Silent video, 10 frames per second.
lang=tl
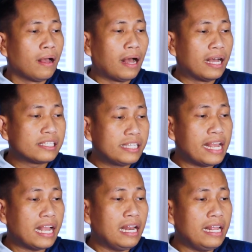uh,
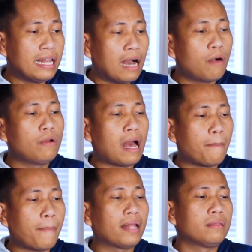strictly daw
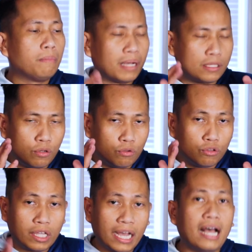dapat
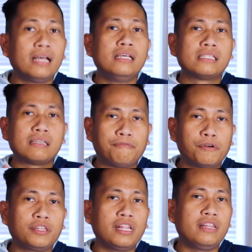magsunod ka sa
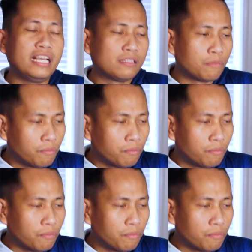14 days